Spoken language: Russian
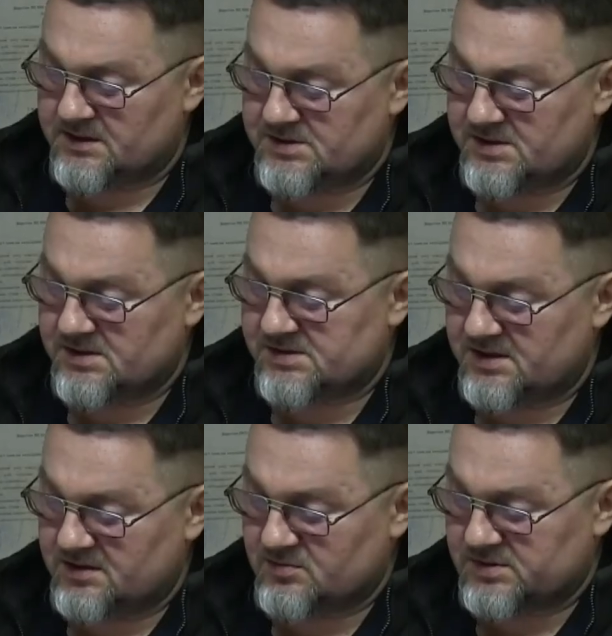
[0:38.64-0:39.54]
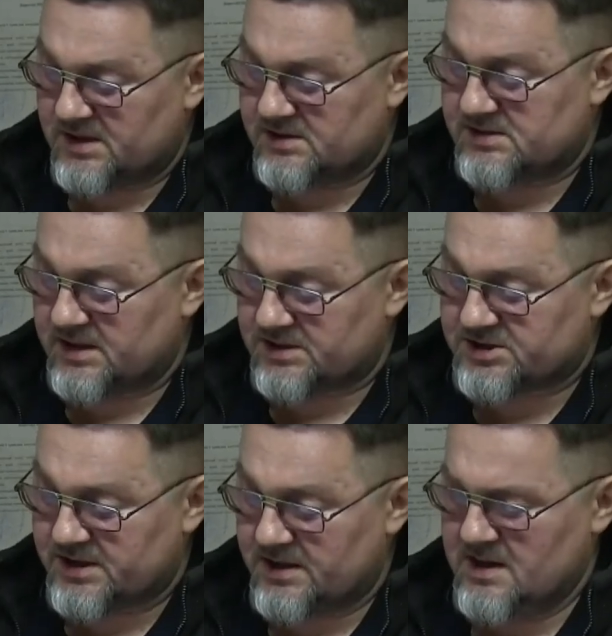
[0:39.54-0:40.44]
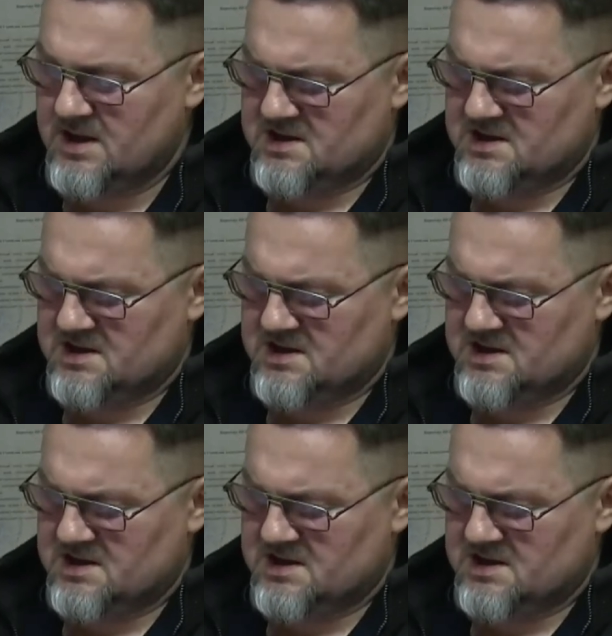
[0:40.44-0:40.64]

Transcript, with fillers: кичишься ненужной оттяжкой,